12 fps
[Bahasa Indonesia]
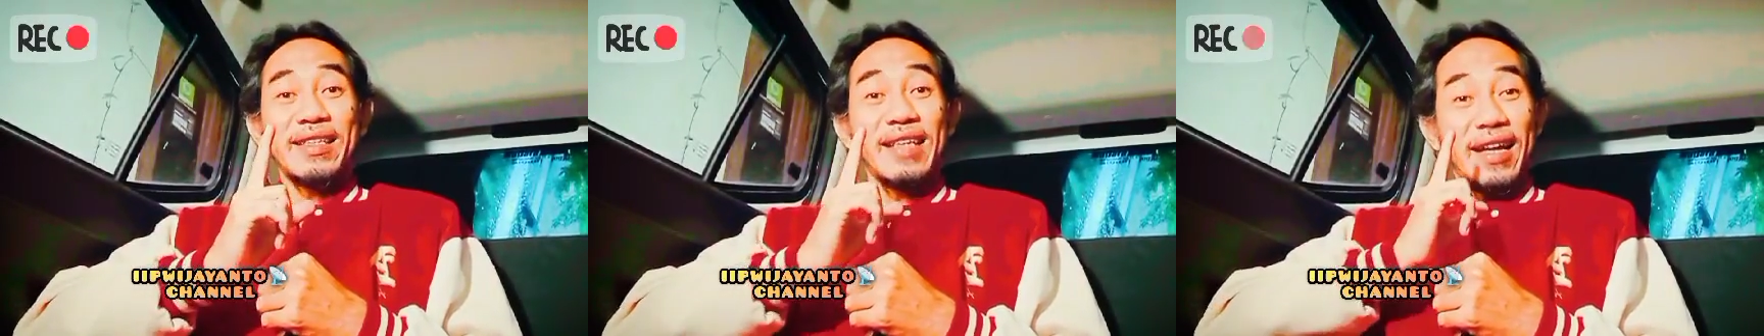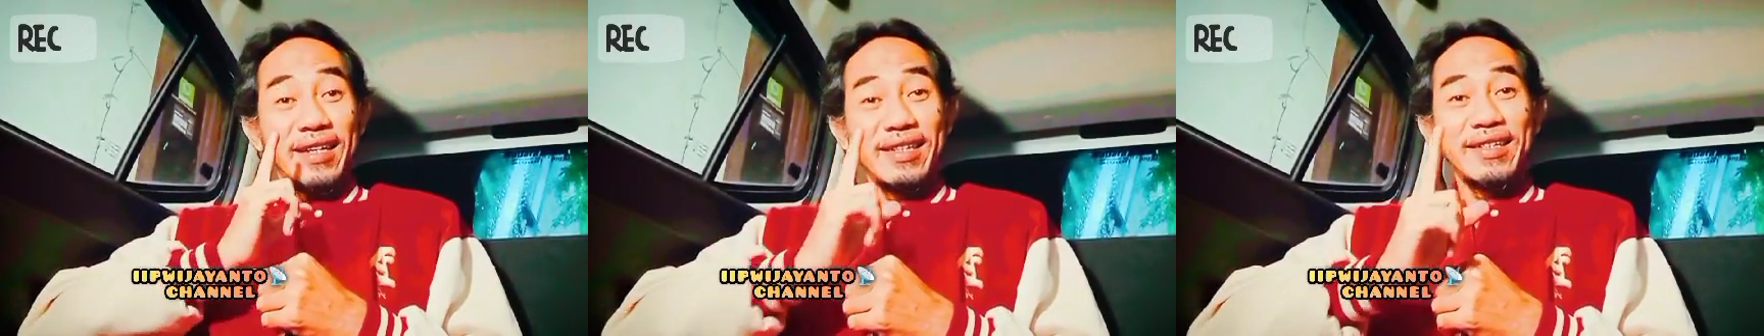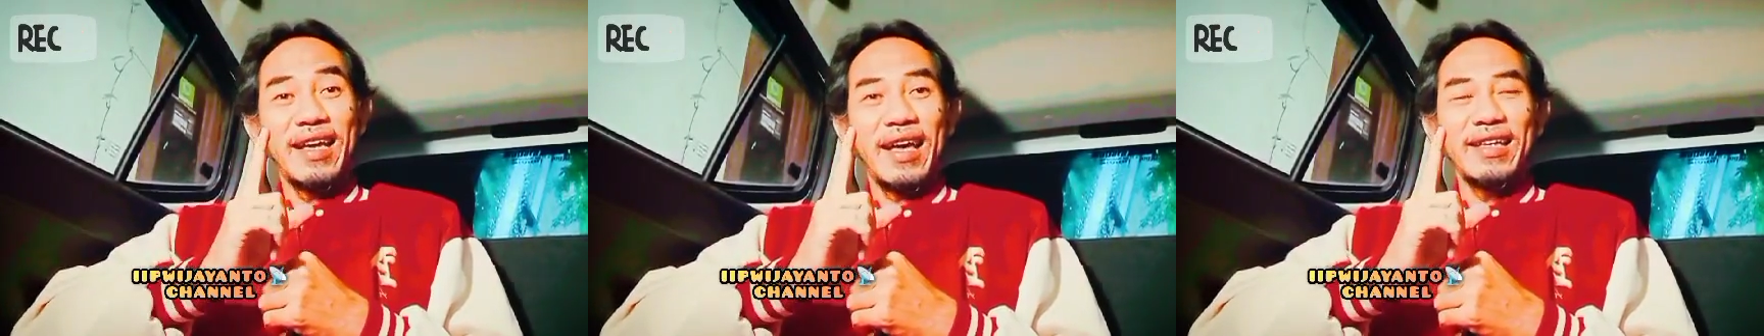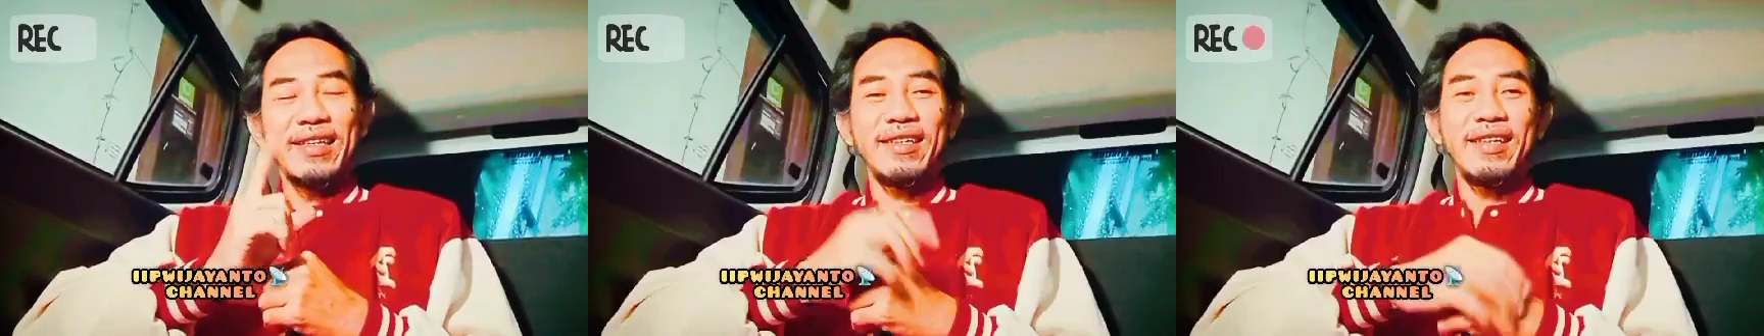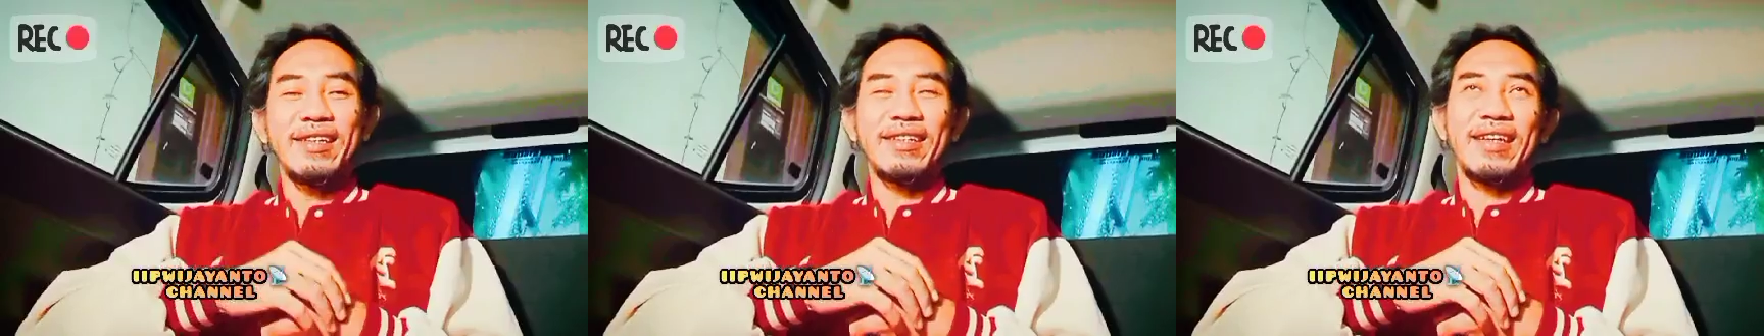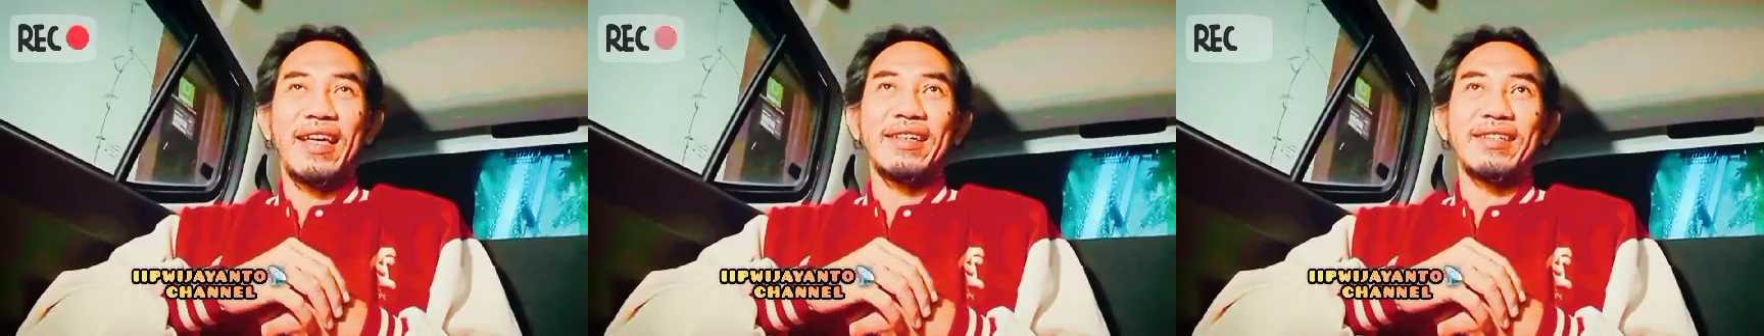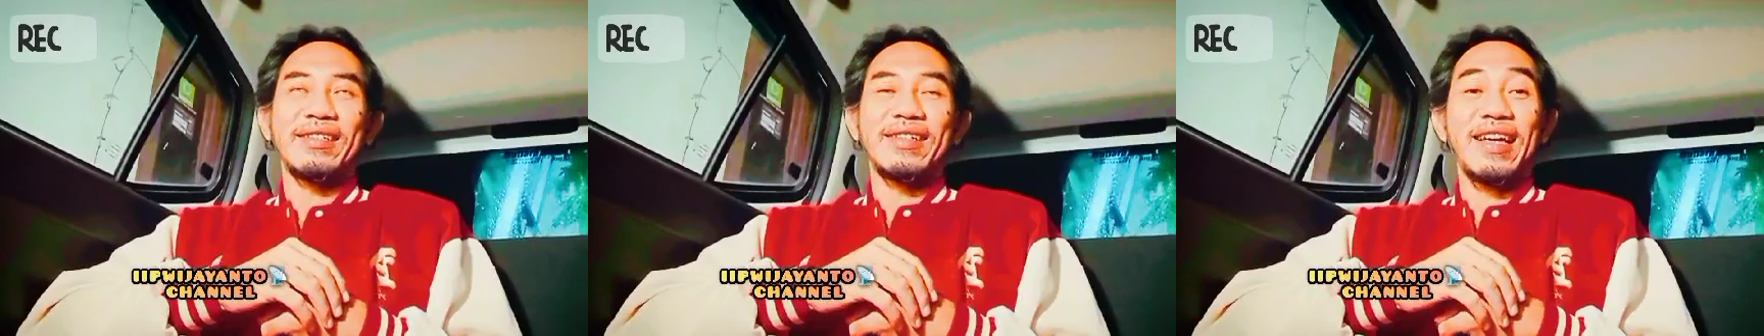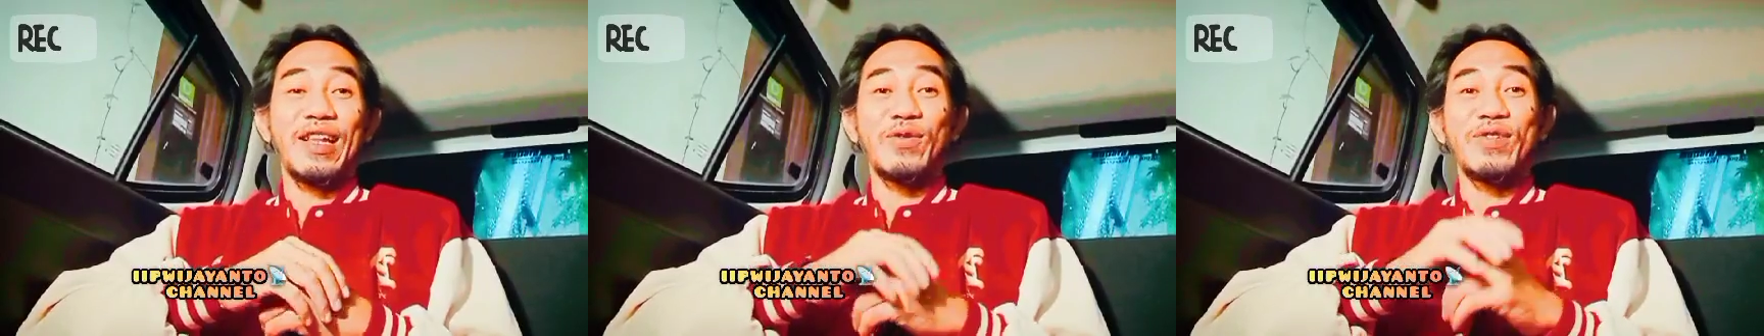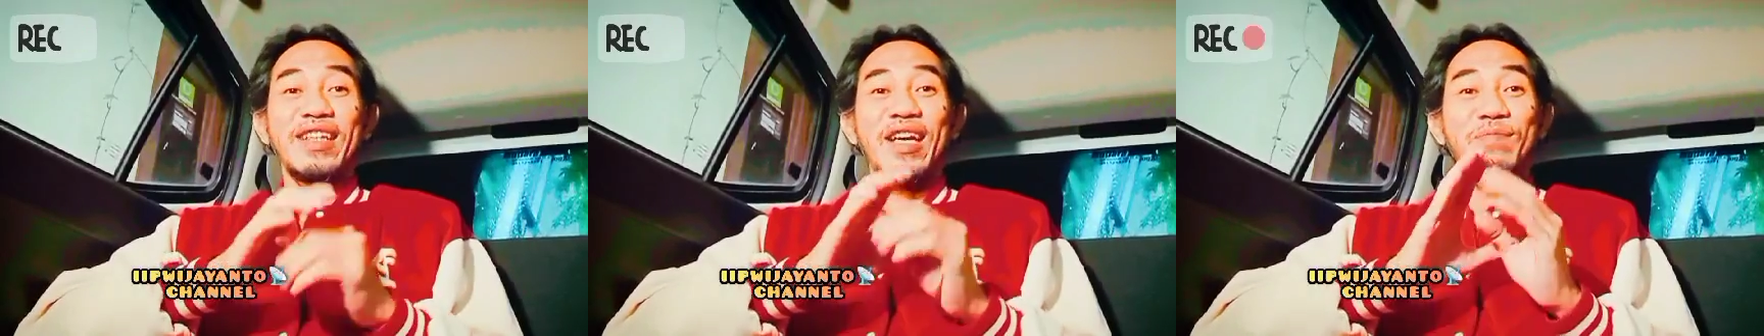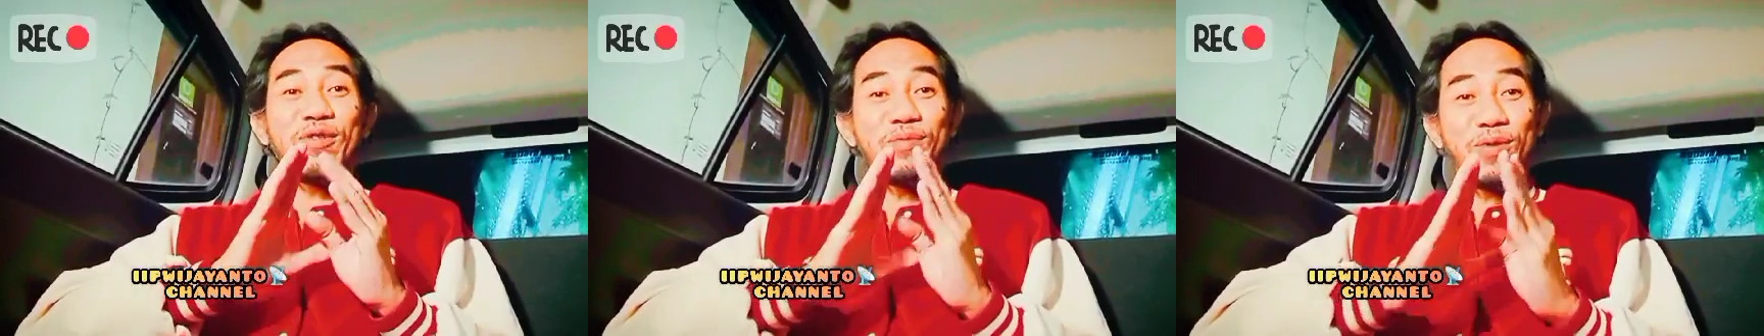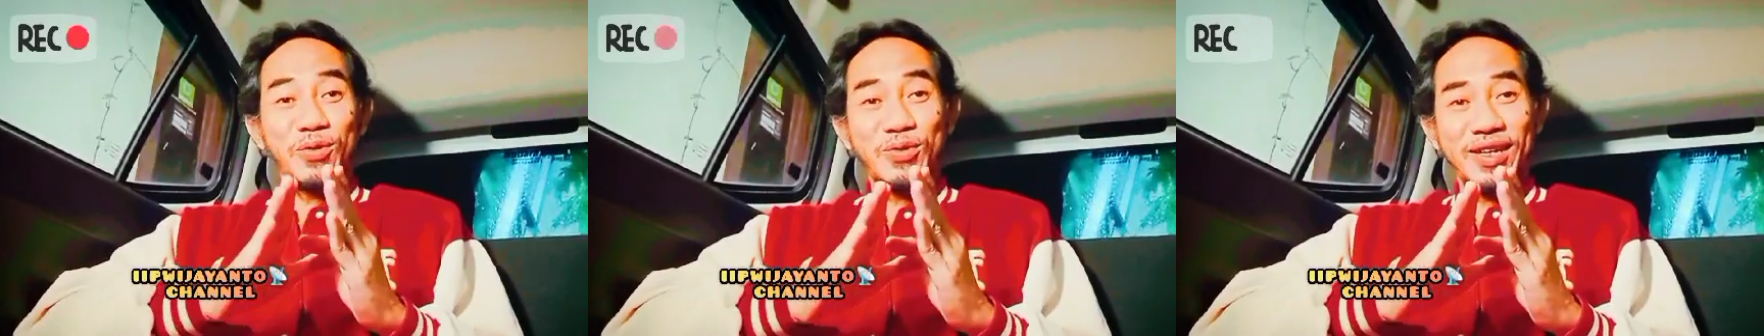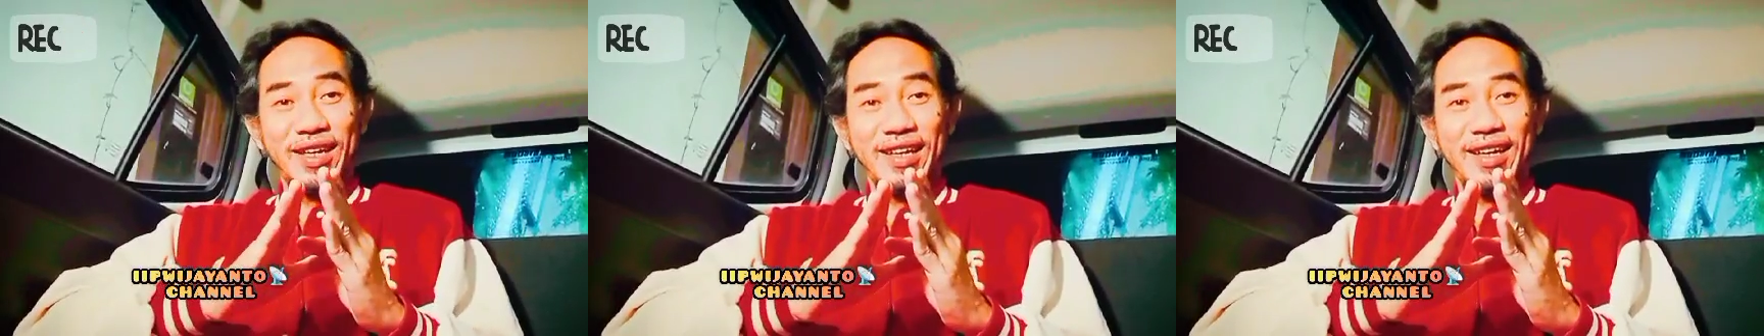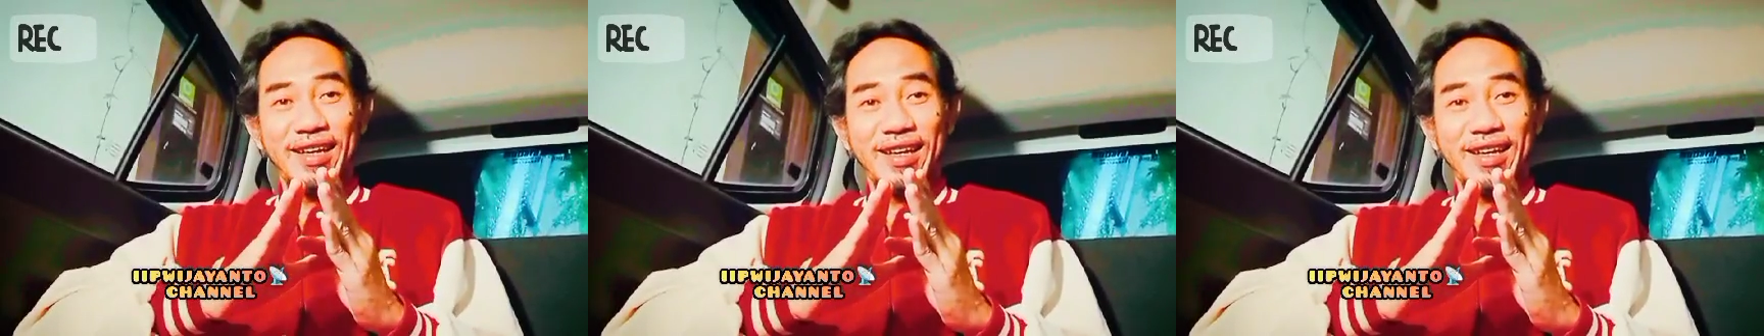yang dia inginkan kalau dia mau berusaha.